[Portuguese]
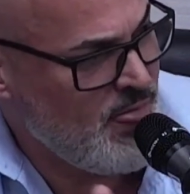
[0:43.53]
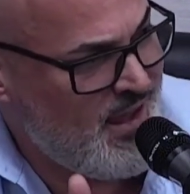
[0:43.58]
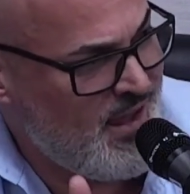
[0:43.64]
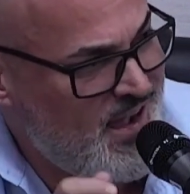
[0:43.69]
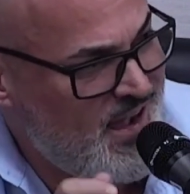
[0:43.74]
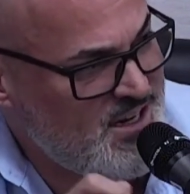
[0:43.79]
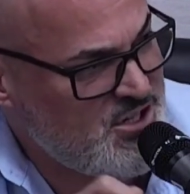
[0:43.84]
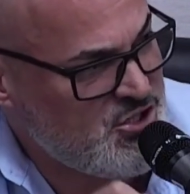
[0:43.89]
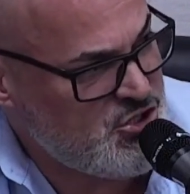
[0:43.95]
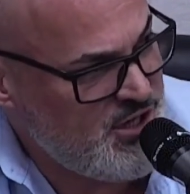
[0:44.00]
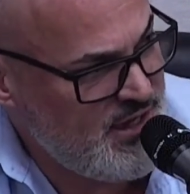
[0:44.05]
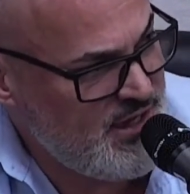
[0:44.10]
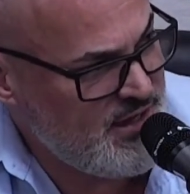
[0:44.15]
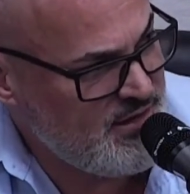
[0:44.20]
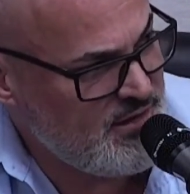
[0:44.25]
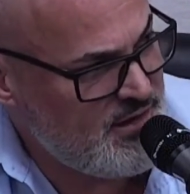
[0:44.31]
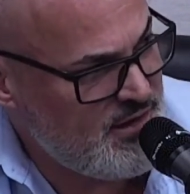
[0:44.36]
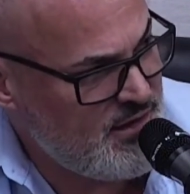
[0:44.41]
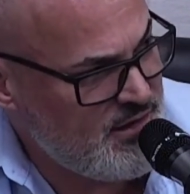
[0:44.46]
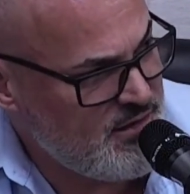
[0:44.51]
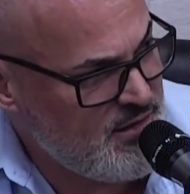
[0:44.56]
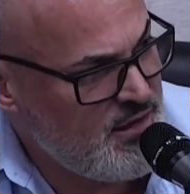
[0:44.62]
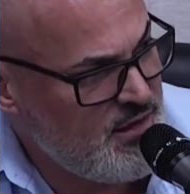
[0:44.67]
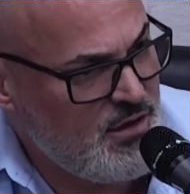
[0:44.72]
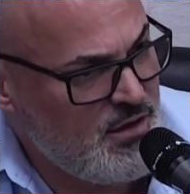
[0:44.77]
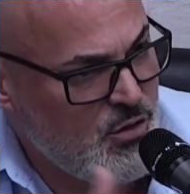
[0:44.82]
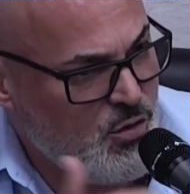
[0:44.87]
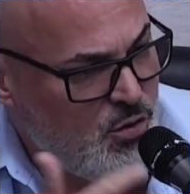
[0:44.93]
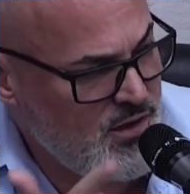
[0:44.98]
agenda
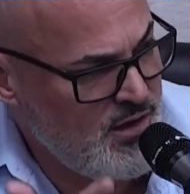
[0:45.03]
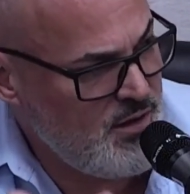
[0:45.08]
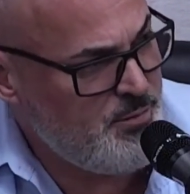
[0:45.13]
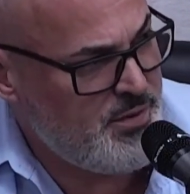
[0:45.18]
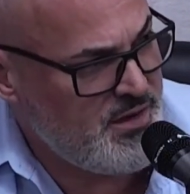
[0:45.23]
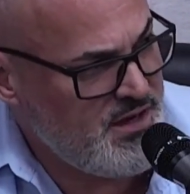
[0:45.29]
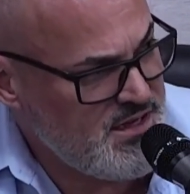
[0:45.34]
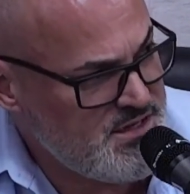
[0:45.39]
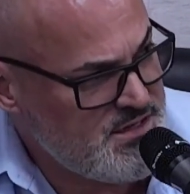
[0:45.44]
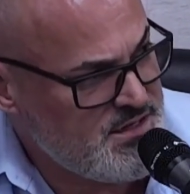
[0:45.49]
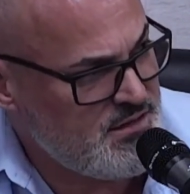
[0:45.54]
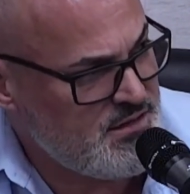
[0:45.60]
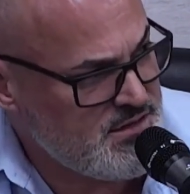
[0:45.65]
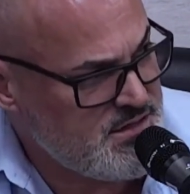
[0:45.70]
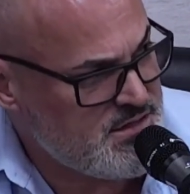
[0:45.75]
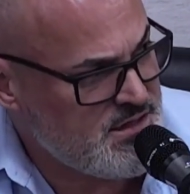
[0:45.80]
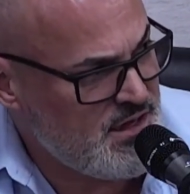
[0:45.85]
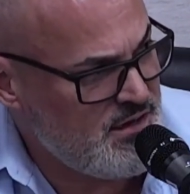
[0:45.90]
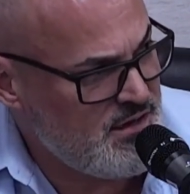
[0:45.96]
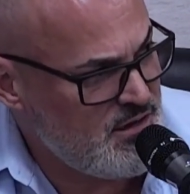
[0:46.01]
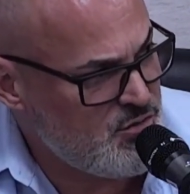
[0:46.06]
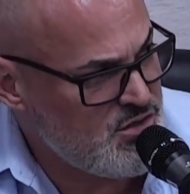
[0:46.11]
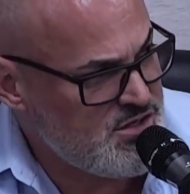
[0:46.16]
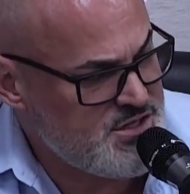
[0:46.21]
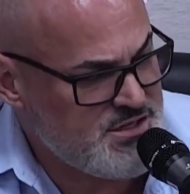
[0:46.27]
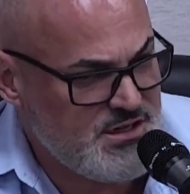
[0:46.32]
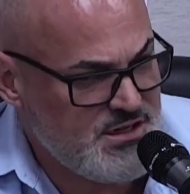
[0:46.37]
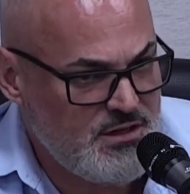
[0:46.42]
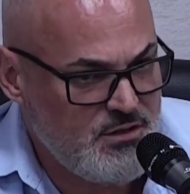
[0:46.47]
com a empresa que está
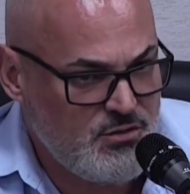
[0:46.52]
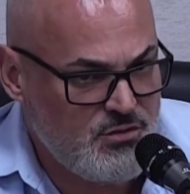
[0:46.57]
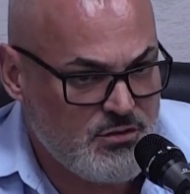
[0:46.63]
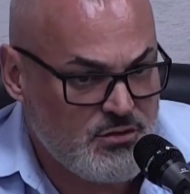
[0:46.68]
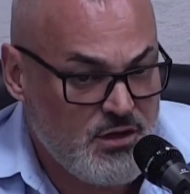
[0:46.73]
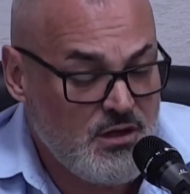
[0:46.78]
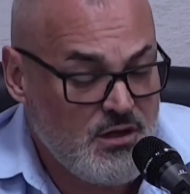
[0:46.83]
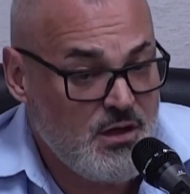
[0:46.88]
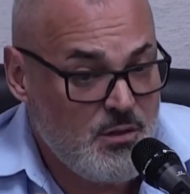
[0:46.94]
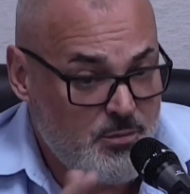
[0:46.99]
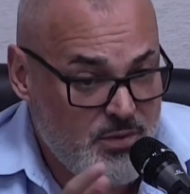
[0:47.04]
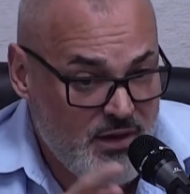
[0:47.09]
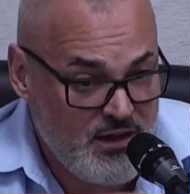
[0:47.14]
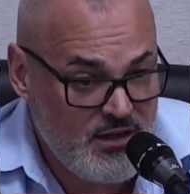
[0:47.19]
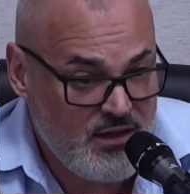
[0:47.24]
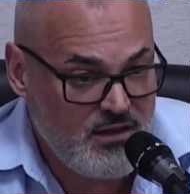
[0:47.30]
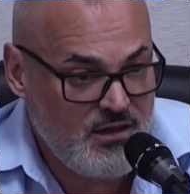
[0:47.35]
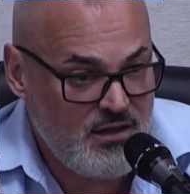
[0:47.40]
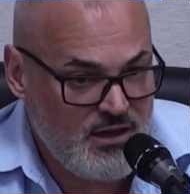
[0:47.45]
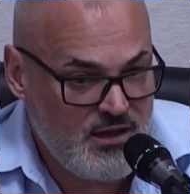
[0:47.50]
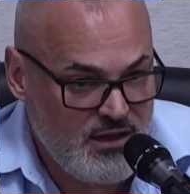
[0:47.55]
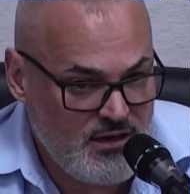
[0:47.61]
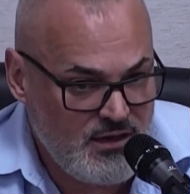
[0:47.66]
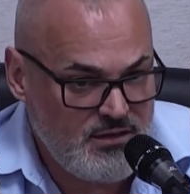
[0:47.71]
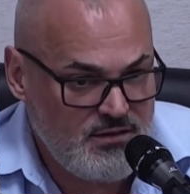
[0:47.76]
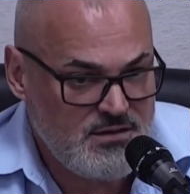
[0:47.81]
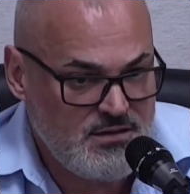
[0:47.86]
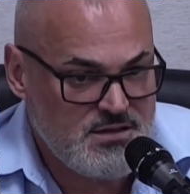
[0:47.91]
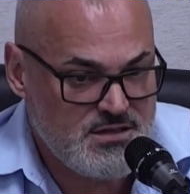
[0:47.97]
negociando para que
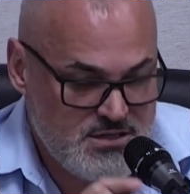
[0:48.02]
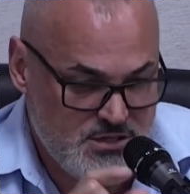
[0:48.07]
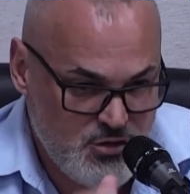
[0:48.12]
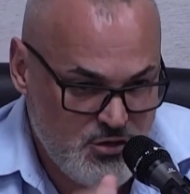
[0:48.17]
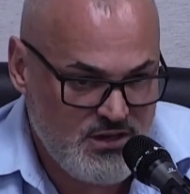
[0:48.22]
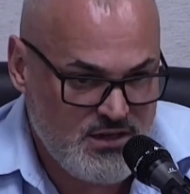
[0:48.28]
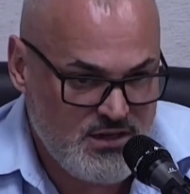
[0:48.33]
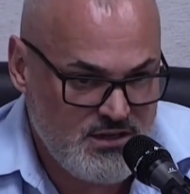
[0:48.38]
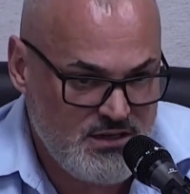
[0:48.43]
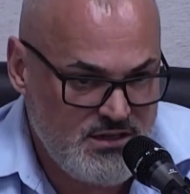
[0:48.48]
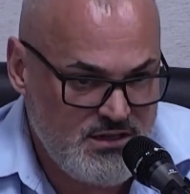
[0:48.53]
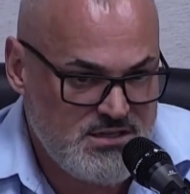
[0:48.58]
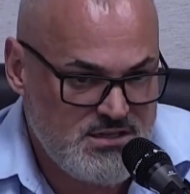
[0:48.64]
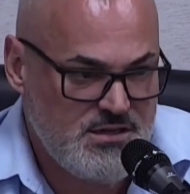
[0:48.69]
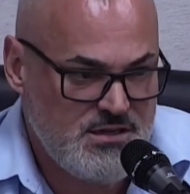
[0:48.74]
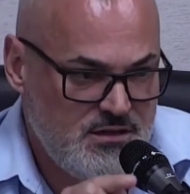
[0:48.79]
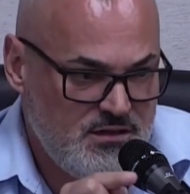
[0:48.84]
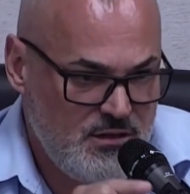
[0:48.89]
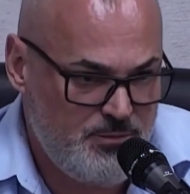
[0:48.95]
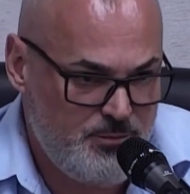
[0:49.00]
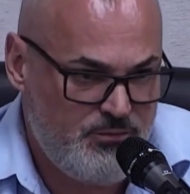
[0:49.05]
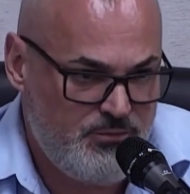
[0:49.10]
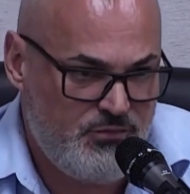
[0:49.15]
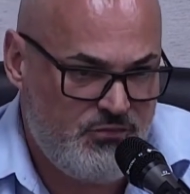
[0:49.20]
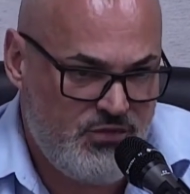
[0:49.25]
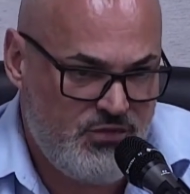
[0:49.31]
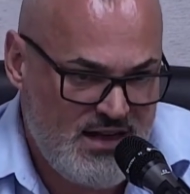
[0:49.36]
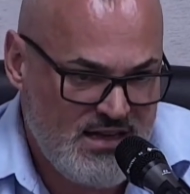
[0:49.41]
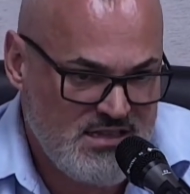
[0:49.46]
ela se organize e
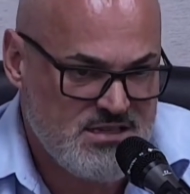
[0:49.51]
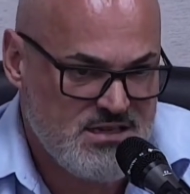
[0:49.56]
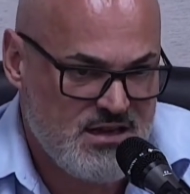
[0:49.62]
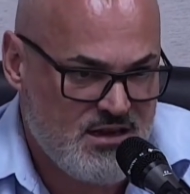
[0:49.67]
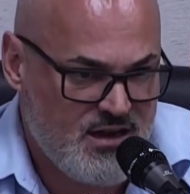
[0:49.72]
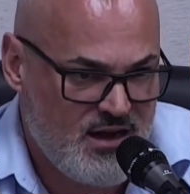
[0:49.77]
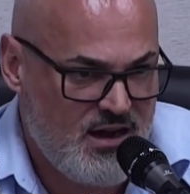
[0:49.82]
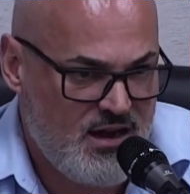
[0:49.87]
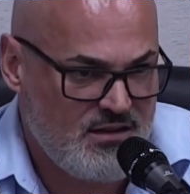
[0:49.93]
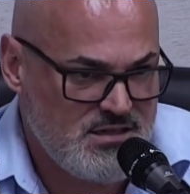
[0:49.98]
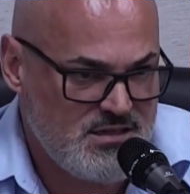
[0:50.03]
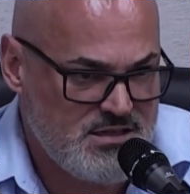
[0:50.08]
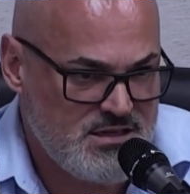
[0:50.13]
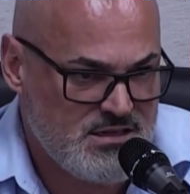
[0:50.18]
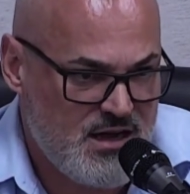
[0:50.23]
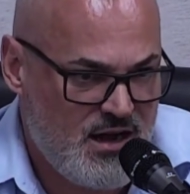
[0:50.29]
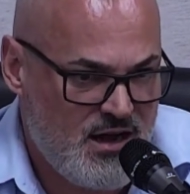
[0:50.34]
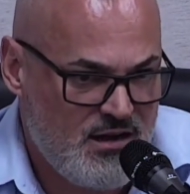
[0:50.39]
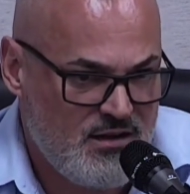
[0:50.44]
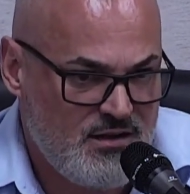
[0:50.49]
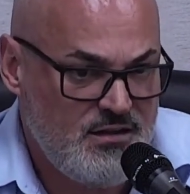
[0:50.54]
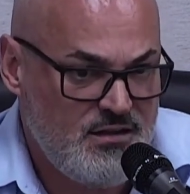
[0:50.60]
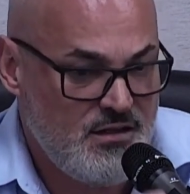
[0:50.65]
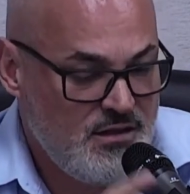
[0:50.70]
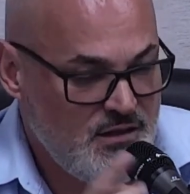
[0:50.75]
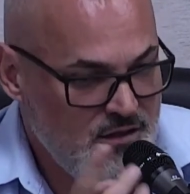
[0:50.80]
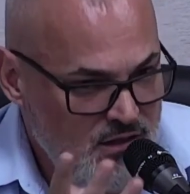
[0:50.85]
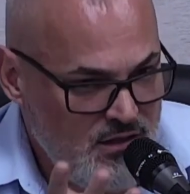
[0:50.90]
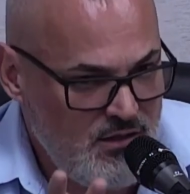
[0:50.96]
faça a carga e descarga
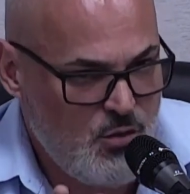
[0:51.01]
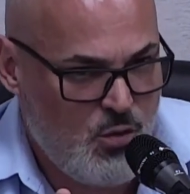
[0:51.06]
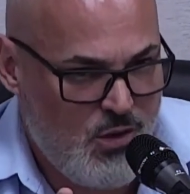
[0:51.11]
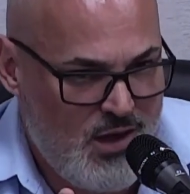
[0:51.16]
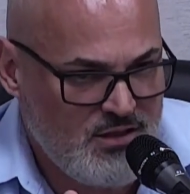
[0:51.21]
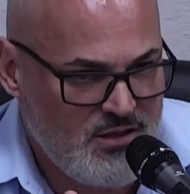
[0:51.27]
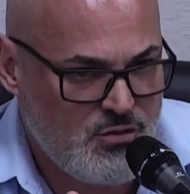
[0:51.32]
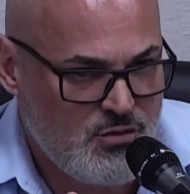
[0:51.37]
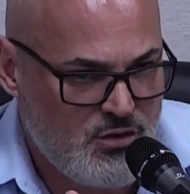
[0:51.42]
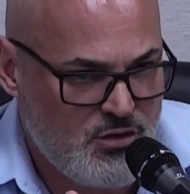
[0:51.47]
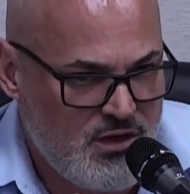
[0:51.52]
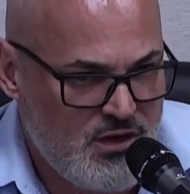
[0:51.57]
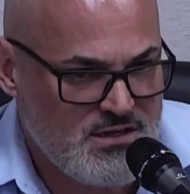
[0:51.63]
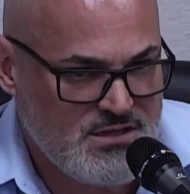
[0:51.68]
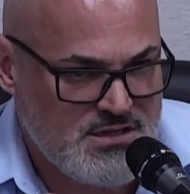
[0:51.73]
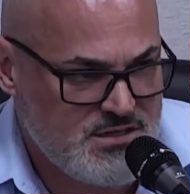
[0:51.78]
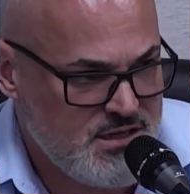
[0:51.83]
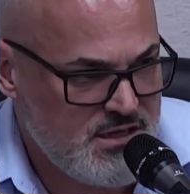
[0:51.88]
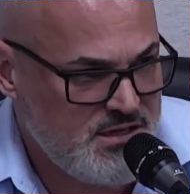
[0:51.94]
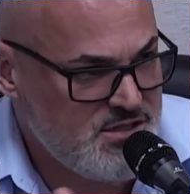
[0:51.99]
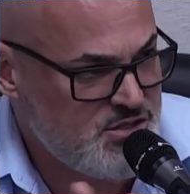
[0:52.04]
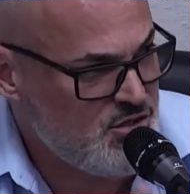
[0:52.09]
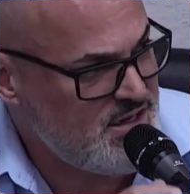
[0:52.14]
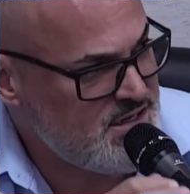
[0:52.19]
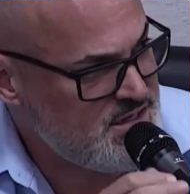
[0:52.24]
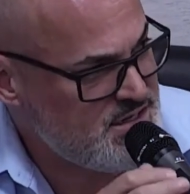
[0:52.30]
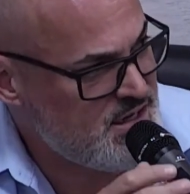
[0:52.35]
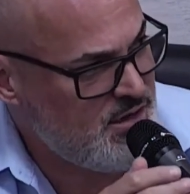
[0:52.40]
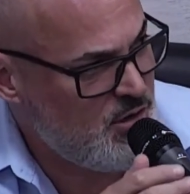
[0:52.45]
em 4 horas, 6
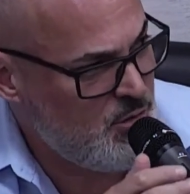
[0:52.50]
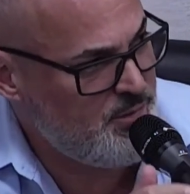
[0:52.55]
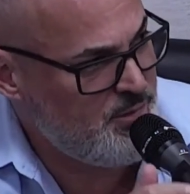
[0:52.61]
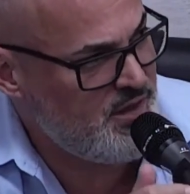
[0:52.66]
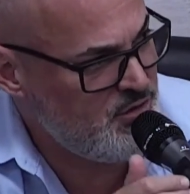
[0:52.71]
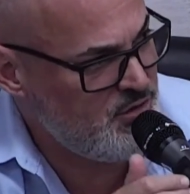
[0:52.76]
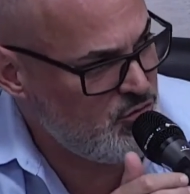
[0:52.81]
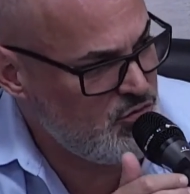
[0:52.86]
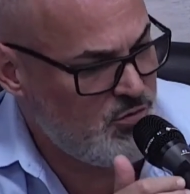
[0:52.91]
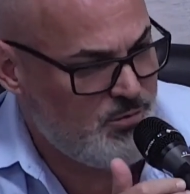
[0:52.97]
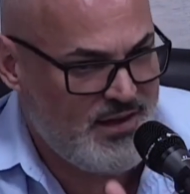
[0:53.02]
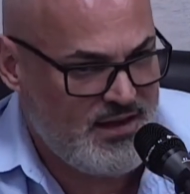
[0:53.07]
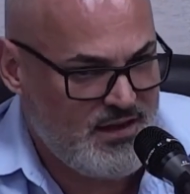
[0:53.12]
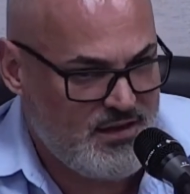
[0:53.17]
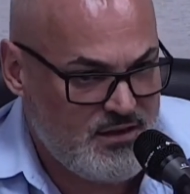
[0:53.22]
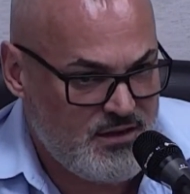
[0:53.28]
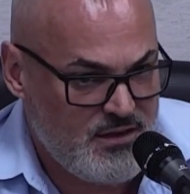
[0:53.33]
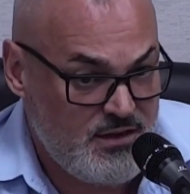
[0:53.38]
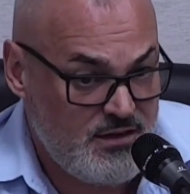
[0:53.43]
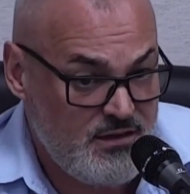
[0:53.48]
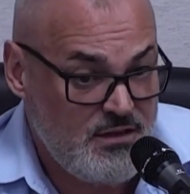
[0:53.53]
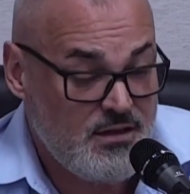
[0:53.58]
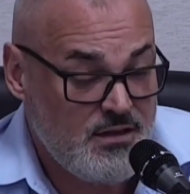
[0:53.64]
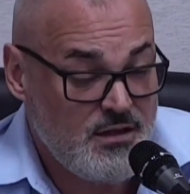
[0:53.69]
horas, que é um período bacana,